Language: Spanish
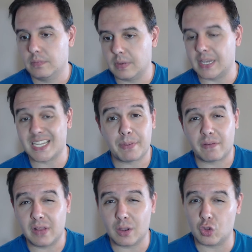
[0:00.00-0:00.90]
ese
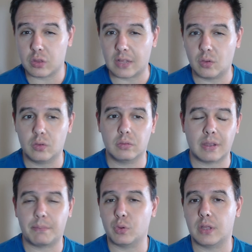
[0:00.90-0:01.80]
perfil de contrato
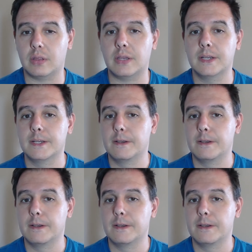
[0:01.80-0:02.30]
tan potente,